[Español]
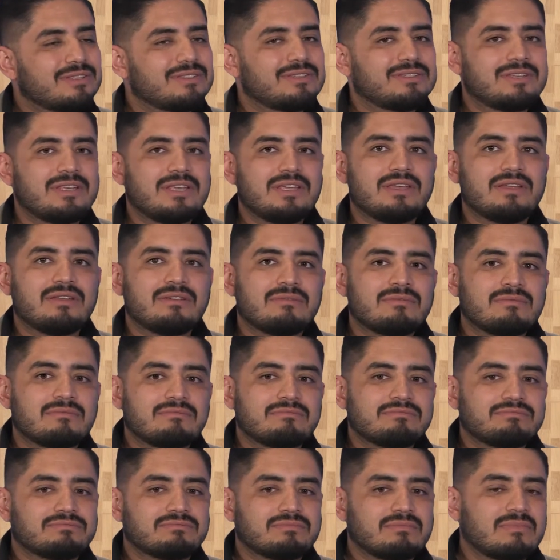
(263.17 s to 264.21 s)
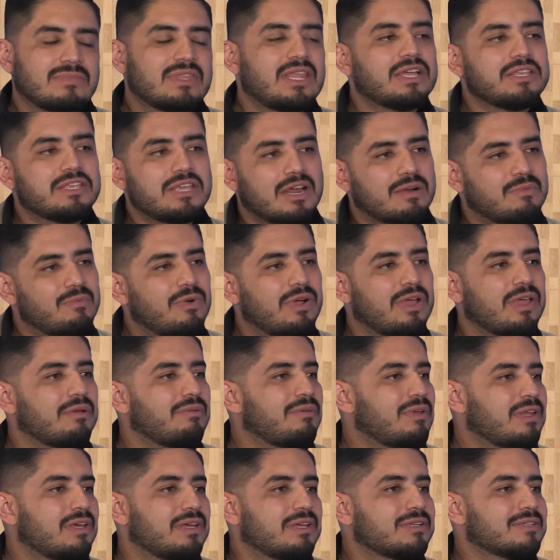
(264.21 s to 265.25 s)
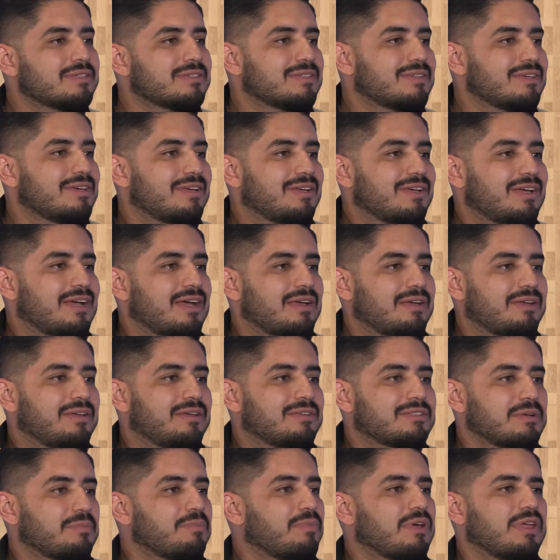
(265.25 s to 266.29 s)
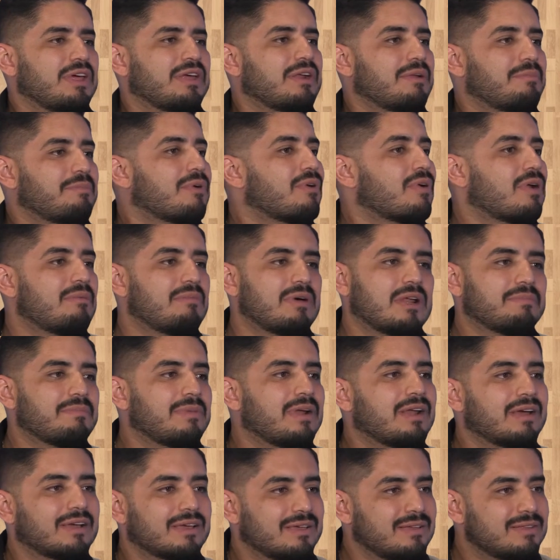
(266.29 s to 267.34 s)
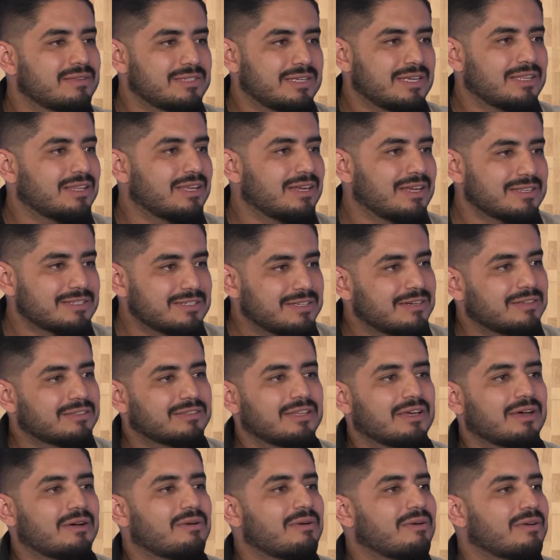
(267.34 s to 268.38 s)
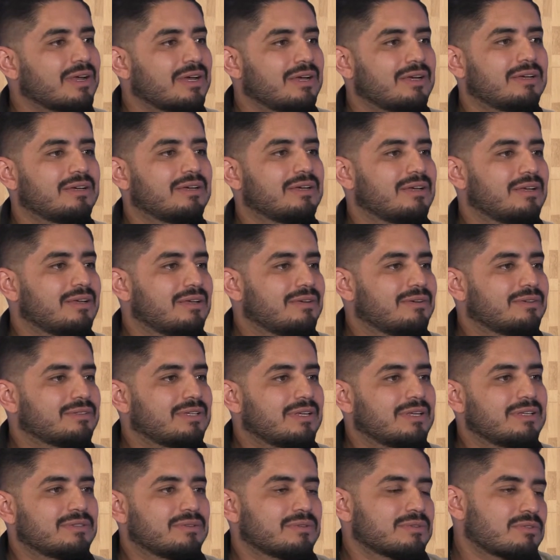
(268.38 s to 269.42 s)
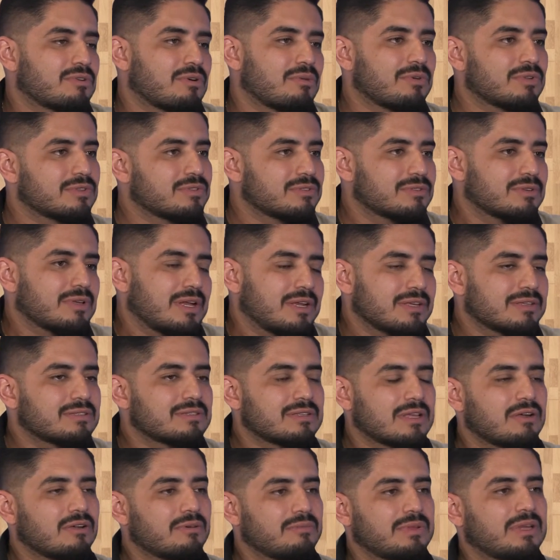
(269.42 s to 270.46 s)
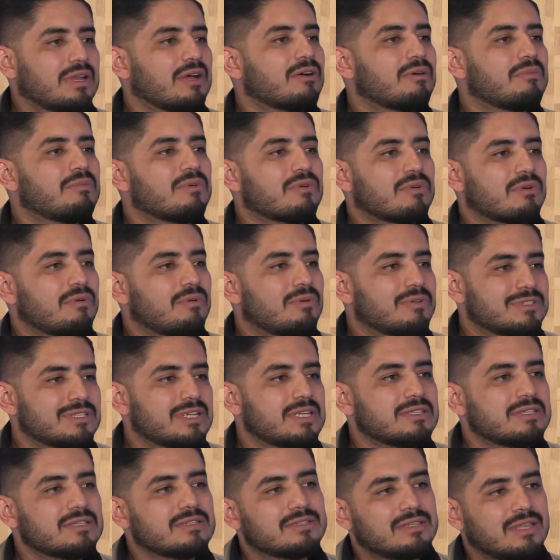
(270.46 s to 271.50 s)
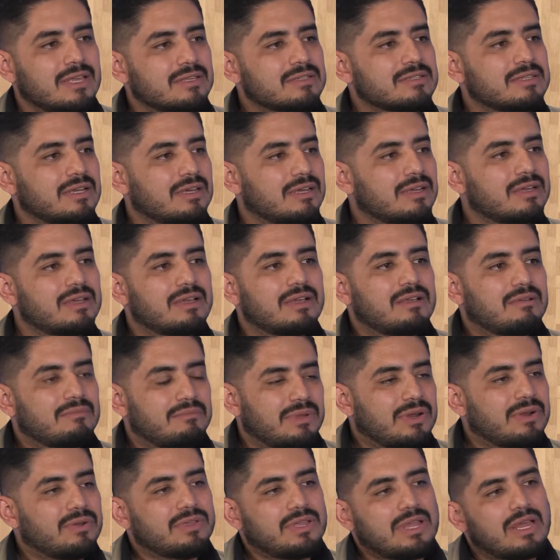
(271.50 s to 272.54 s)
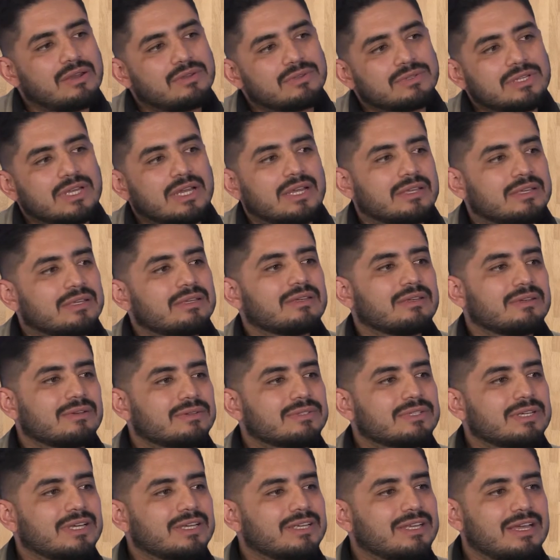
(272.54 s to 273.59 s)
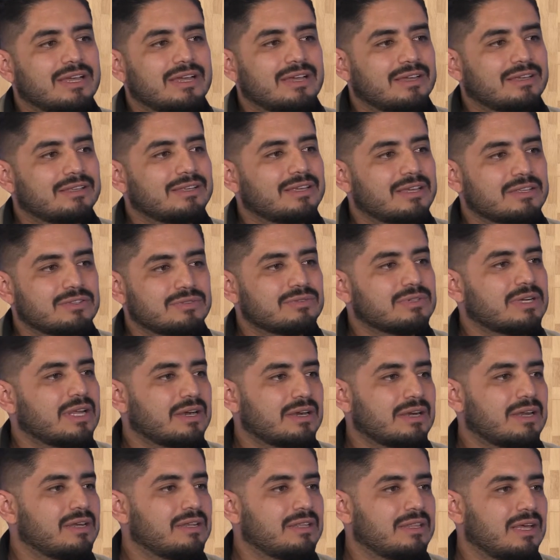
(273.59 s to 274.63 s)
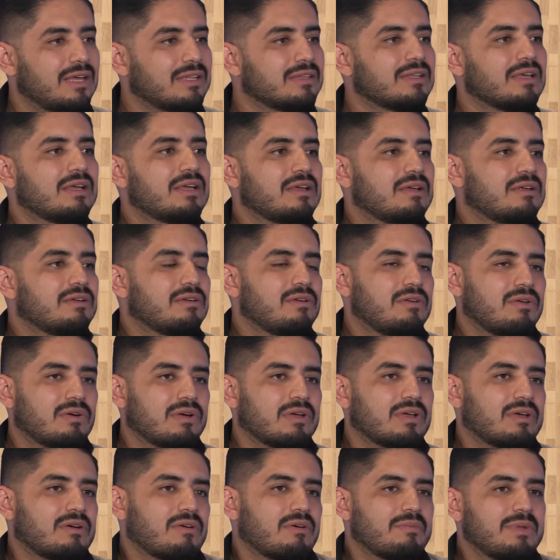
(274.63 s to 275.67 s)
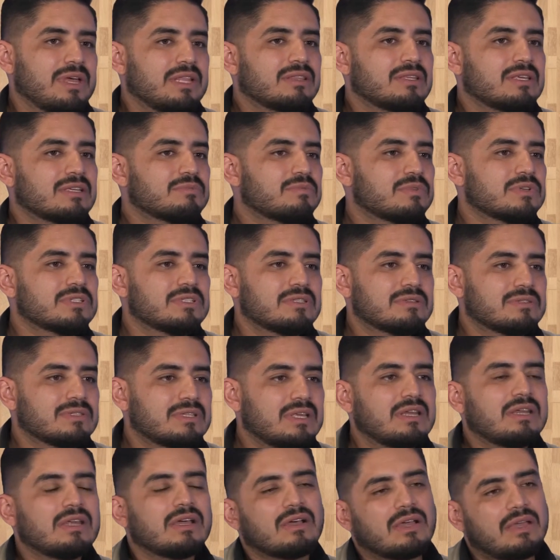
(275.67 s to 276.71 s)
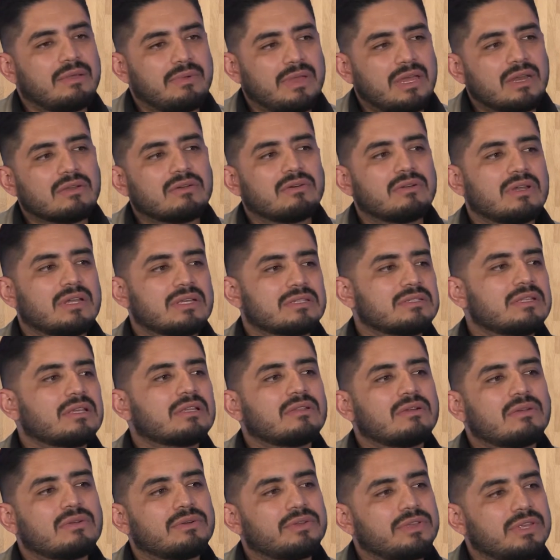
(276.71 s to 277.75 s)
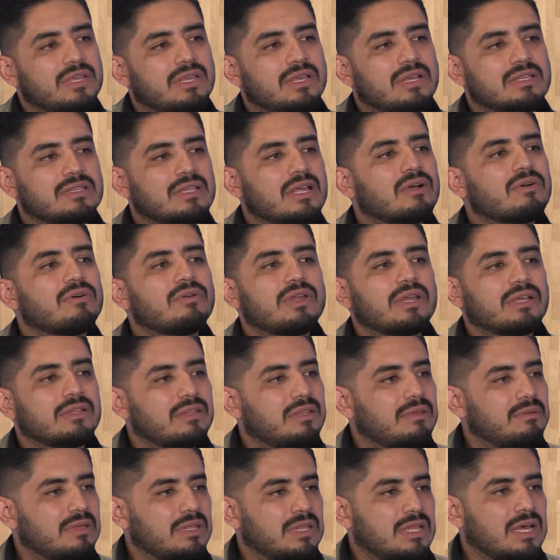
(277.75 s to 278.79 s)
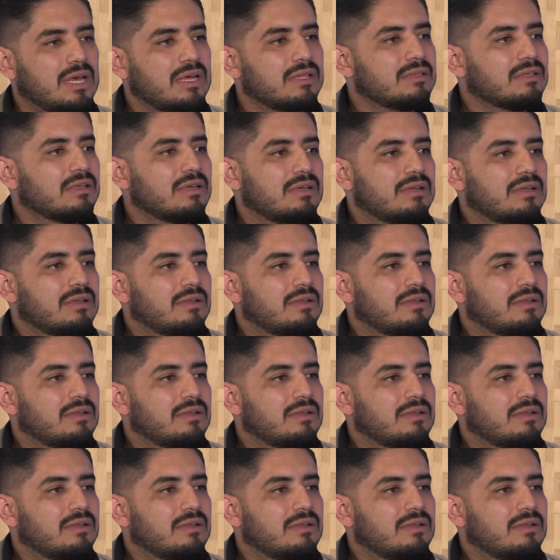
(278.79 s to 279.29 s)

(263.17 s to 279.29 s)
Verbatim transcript: sin dañar muebles, eh, se puede reprogramar para que enciendan a cierta hora. O sea, estos robots se les denomina como robots de asistencia pero ya los hay, o sea, ya, ya es una realidad. Lo que comentas, pues tiene que ver con las tecnologías, la conectividad.